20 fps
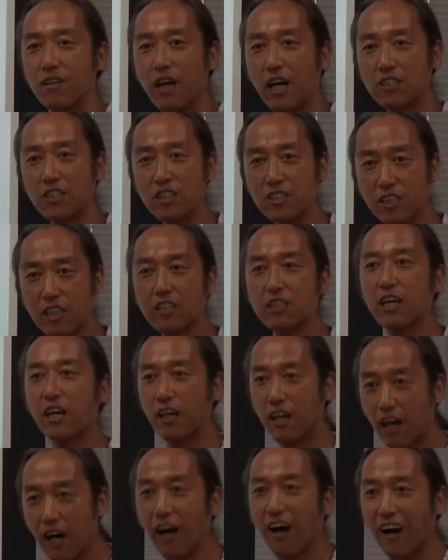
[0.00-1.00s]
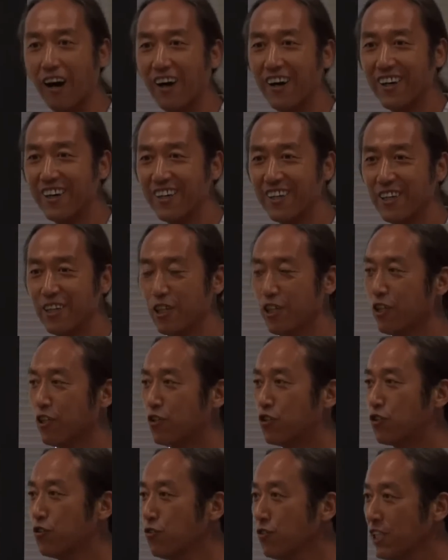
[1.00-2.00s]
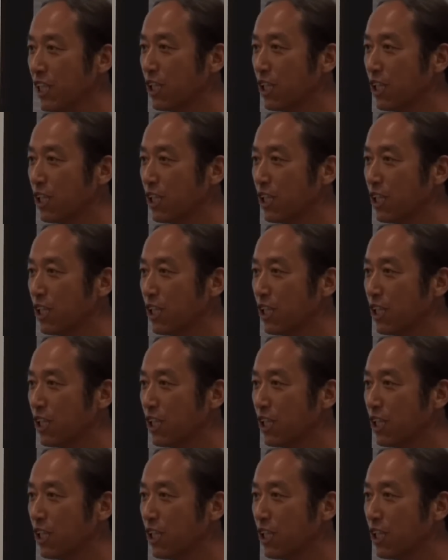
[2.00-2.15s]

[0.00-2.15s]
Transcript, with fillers: 走ってきたら10